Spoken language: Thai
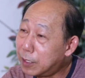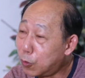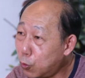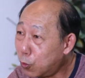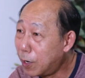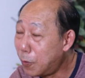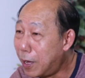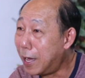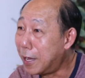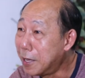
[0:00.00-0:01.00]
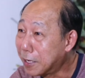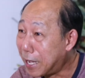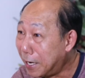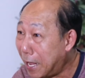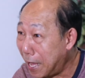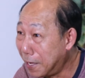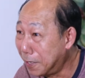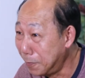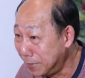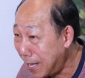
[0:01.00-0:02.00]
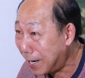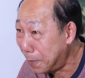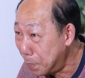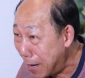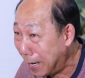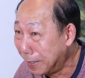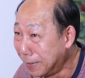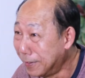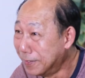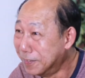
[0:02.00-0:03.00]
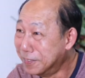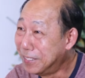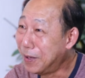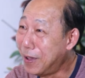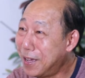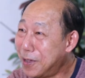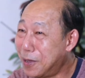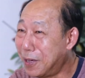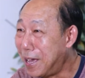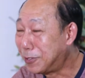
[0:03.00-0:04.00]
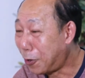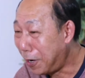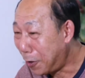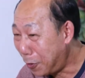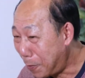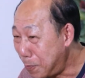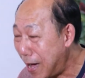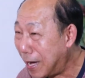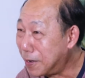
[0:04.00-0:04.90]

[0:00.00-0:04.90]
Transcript: เรารู้แล้วว่าการหาเงินมันยากลำบากใช่ไหมไอตอนเราลำบา